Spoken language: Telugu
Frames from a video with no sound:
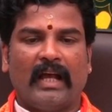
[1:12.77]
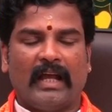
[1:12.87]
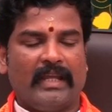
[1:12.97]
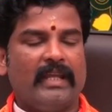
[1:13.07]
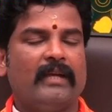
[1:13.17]

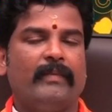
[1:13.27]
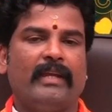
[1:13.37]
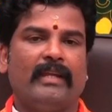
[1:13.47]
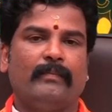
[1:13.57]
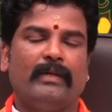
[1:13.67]

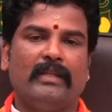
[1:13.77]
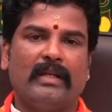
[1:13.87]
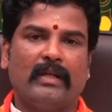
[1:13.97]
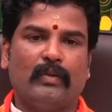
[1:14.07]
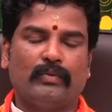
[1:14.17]
అనేకమైన ఇబ్బందులు
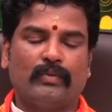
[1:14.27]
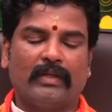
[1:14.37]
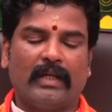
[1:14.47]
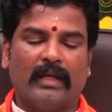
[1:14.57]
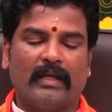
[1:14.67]

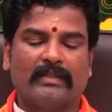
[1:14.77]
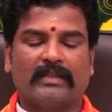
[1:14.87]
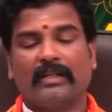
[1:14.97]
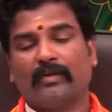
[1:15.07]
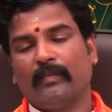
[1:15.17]
కలుగుతున్న
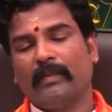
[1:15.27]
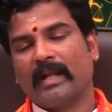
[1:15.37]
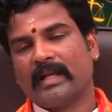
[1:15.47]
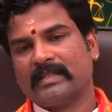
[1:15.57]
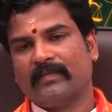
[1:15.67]
శ్రీ
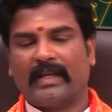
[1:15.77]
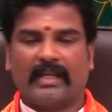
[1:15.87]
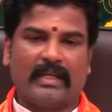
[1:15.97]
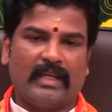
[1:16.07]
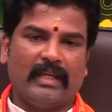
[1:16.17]
కుంభరాశి
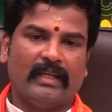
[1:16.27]
వారికి